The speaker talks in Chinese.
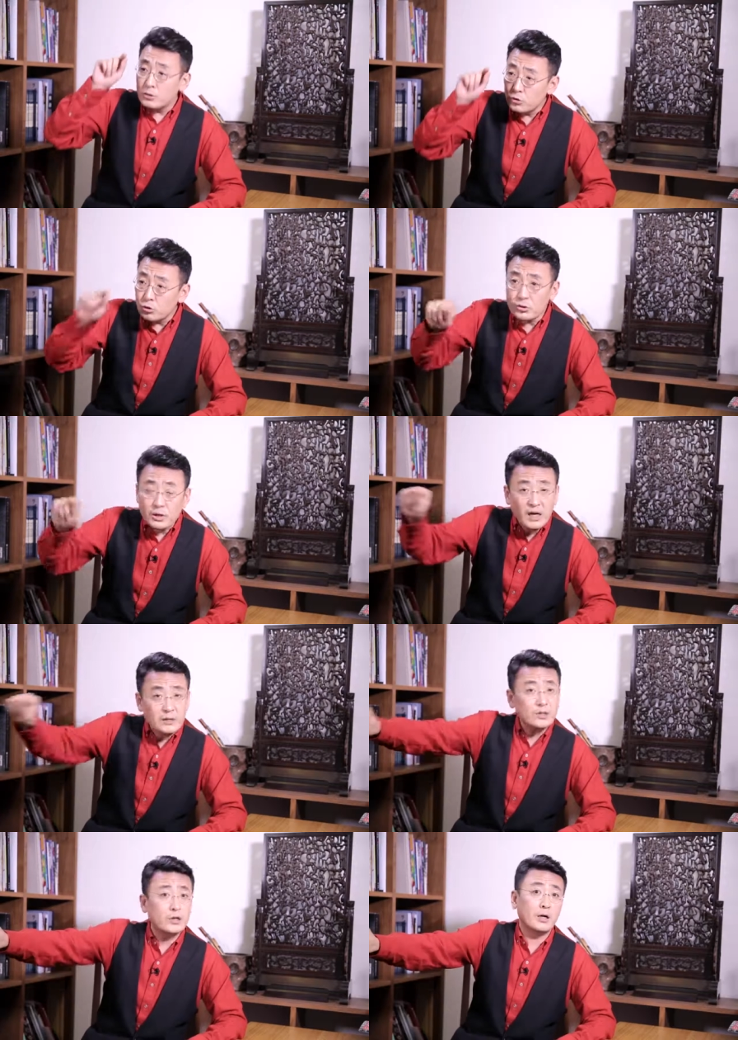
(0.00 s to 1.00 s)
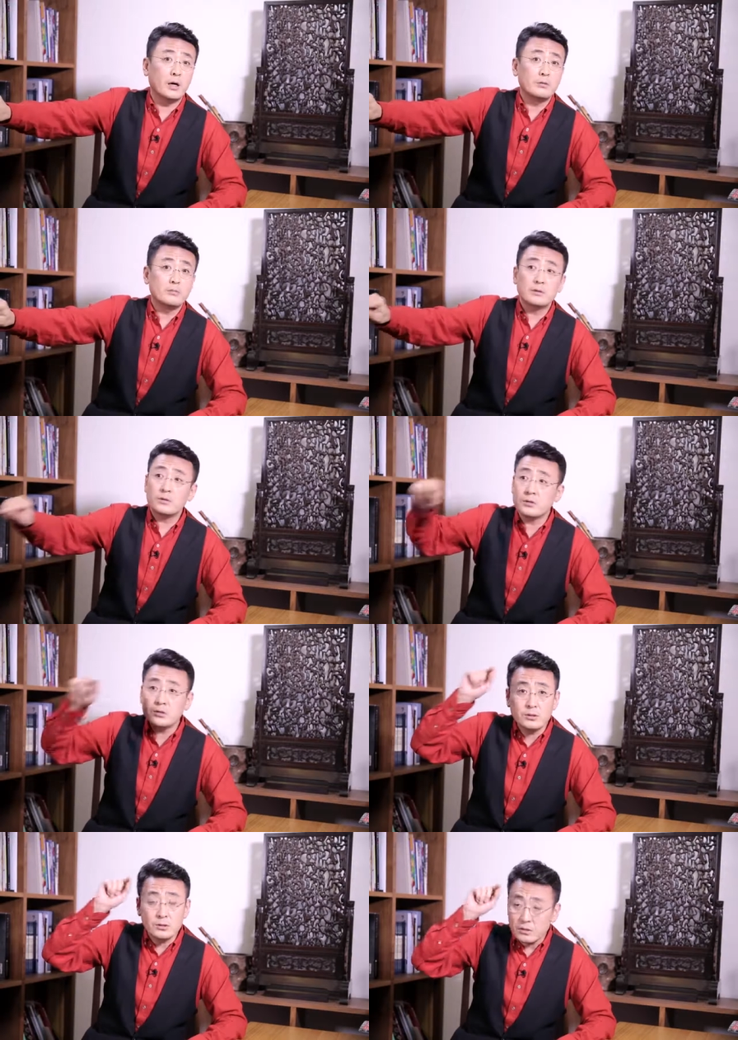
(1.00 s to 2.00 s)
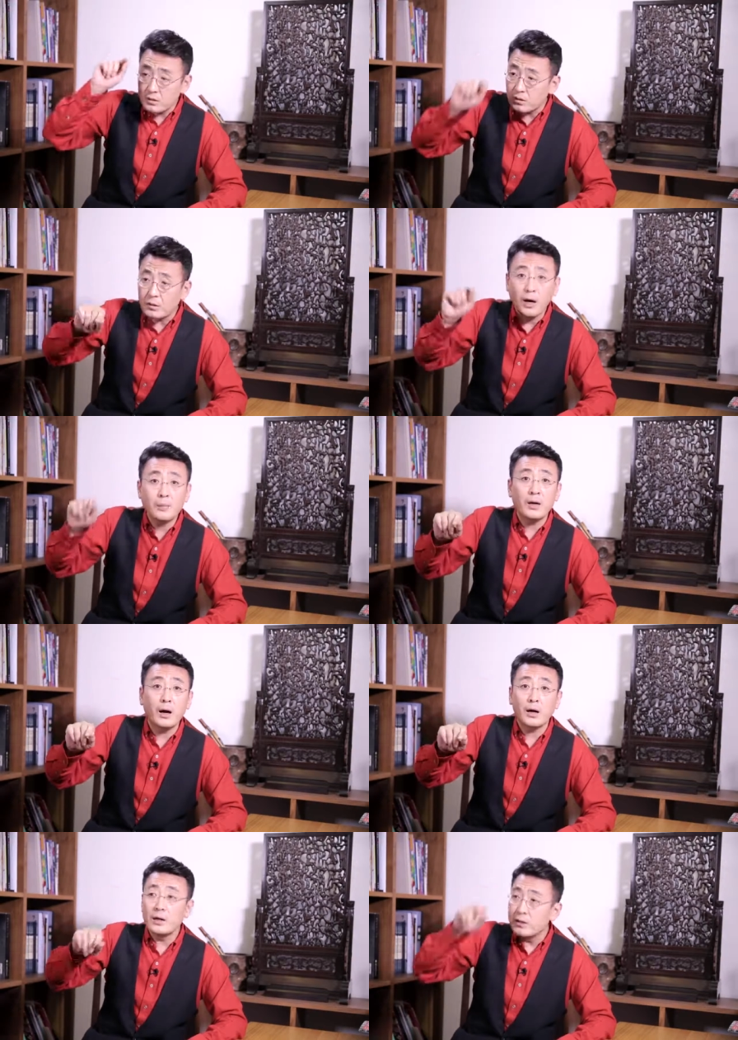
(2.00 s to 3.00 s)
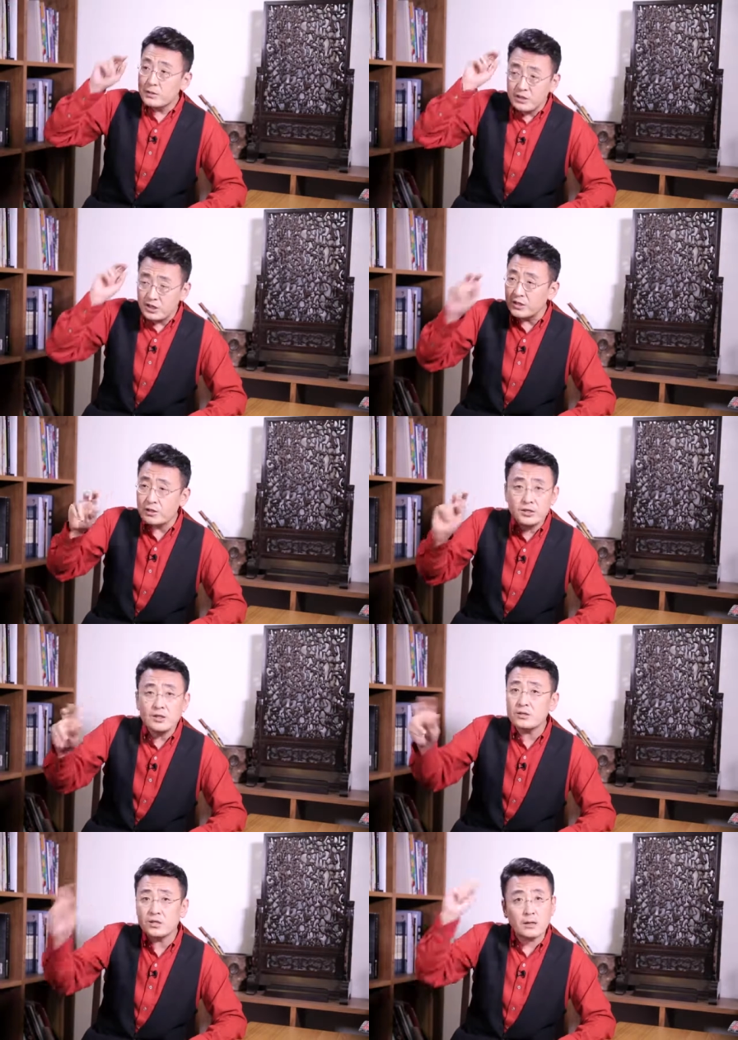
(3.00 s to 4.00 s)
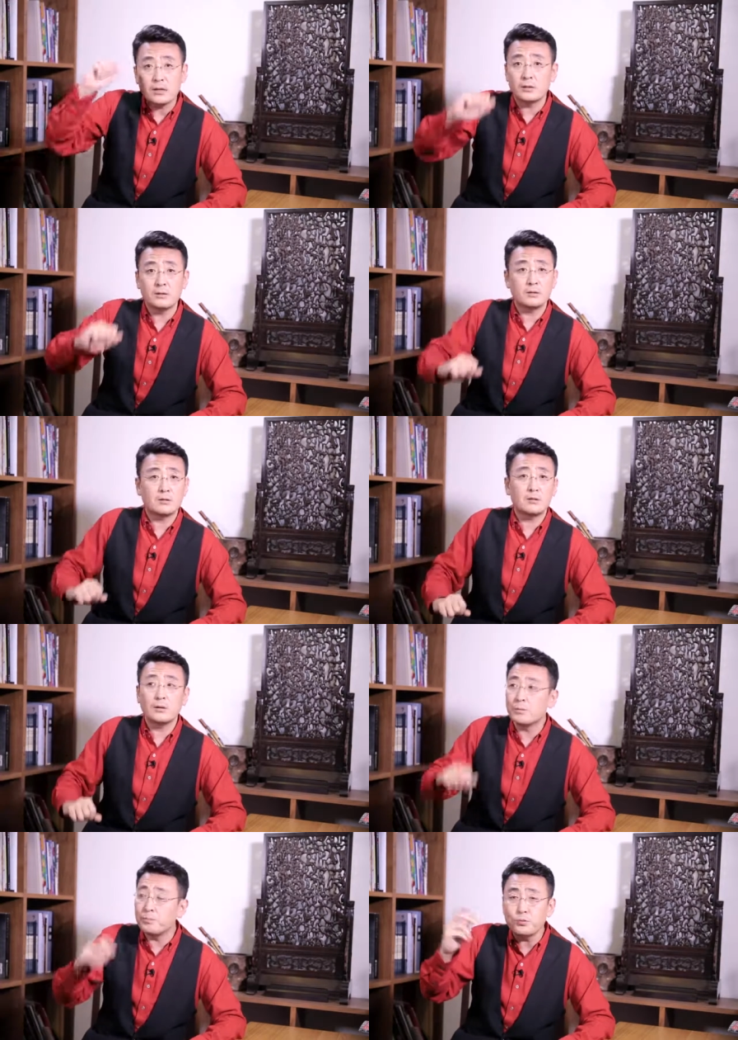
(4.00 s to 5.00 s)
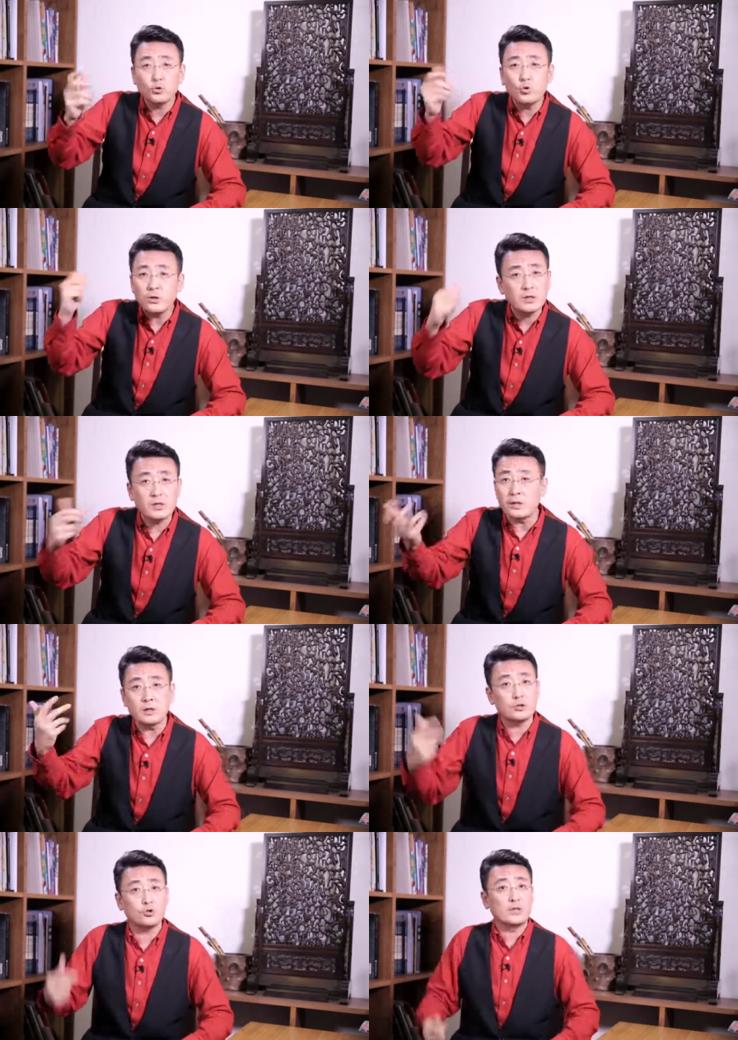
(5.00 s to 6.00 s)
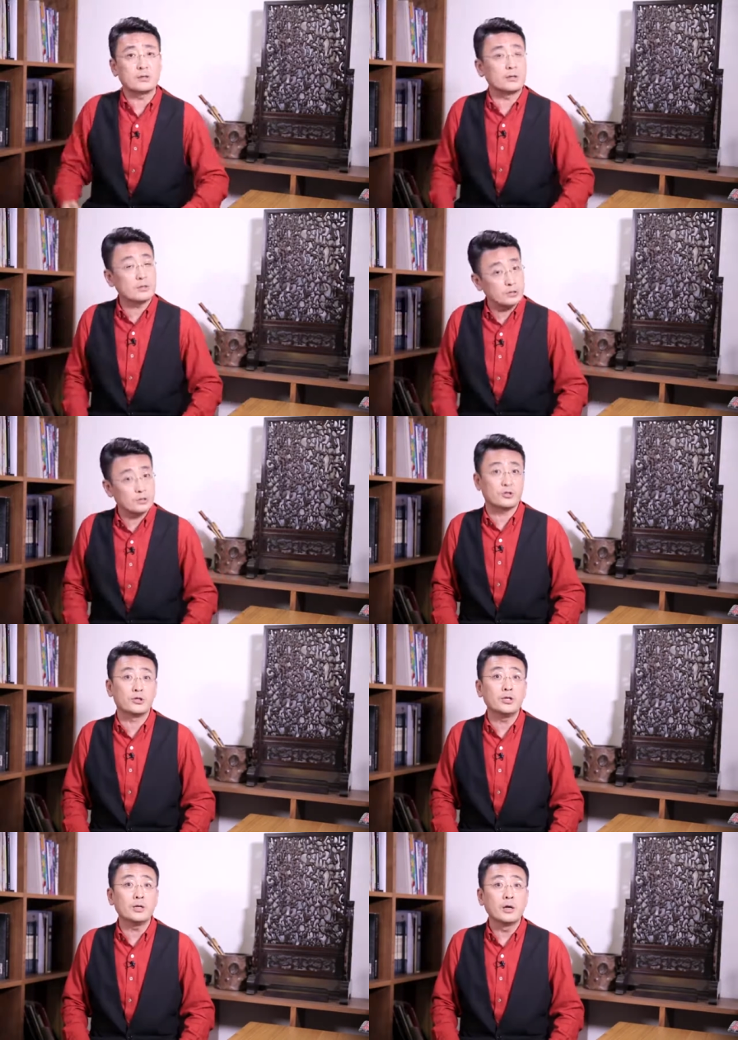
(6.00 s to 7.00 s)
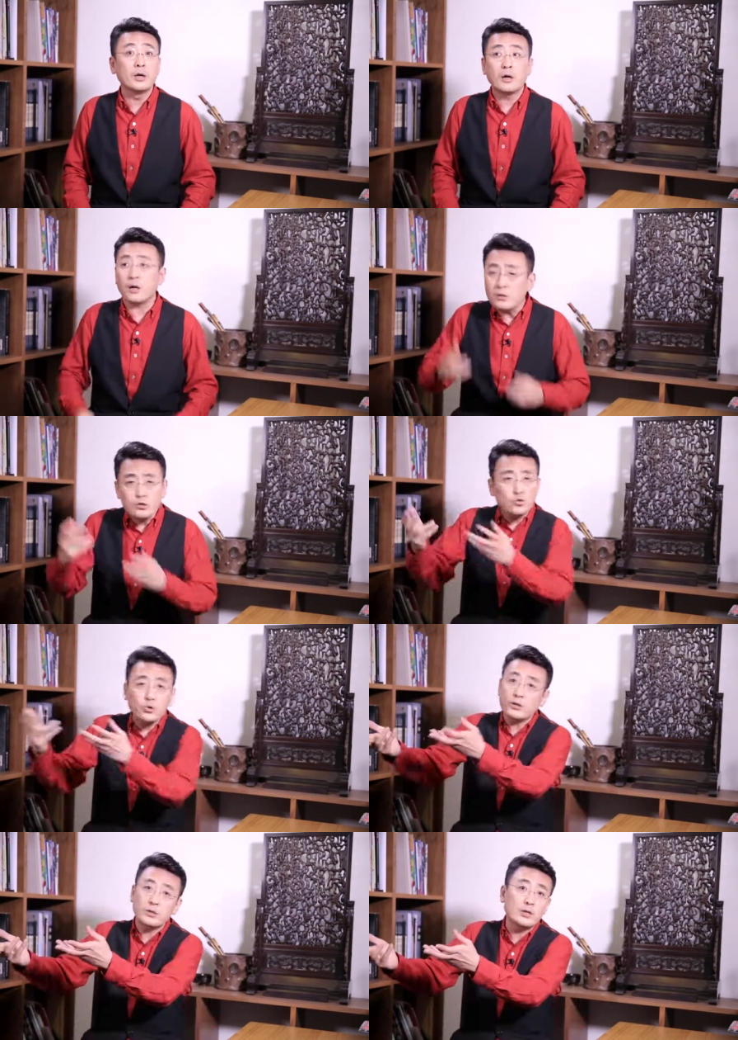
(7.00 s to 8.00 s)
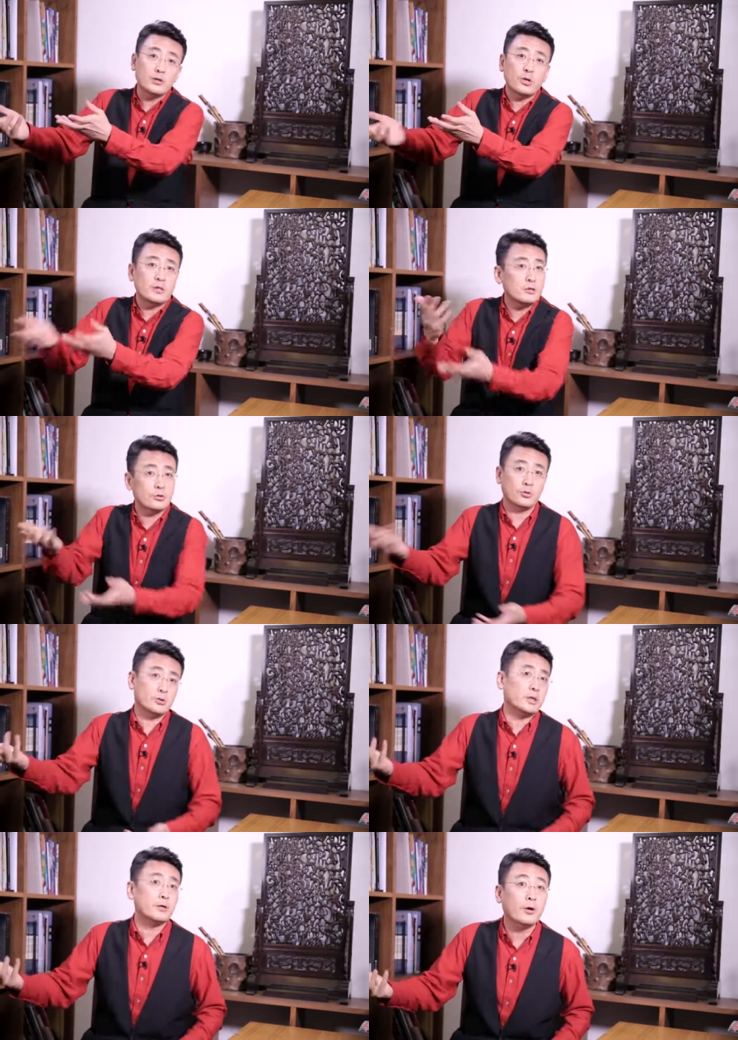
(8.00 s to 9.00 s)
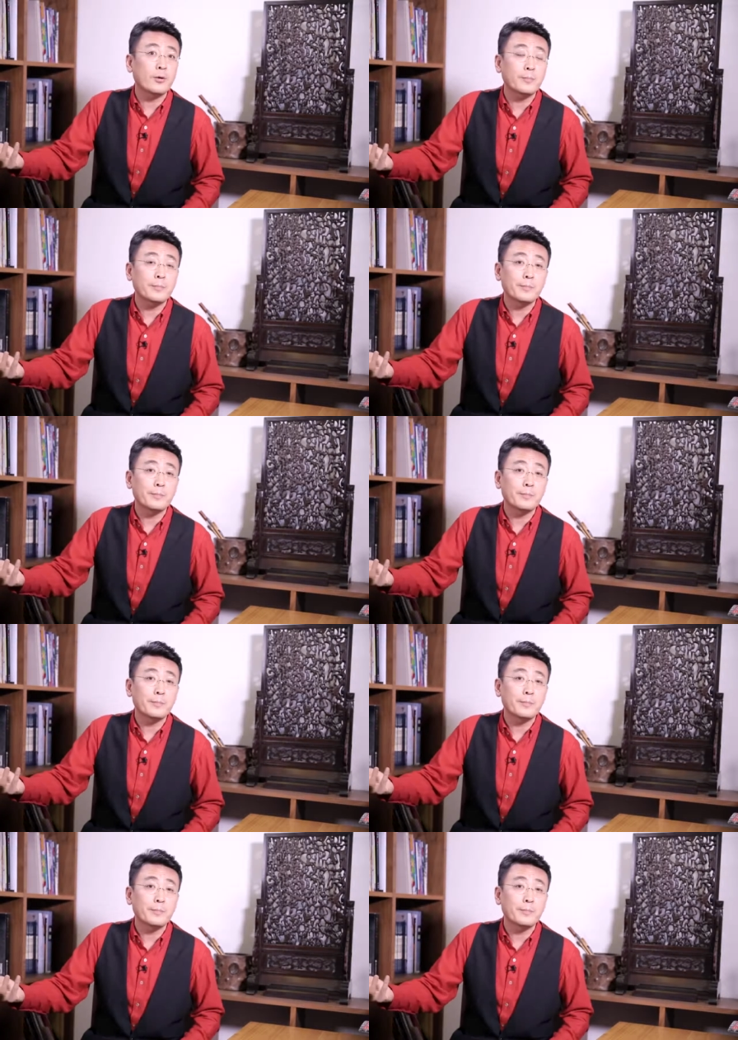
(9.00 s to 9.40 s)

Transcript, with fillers: 去干这个是。他们啊，仅剩下的呃不多的一个选择之一，很主要的一个选择就走这条道。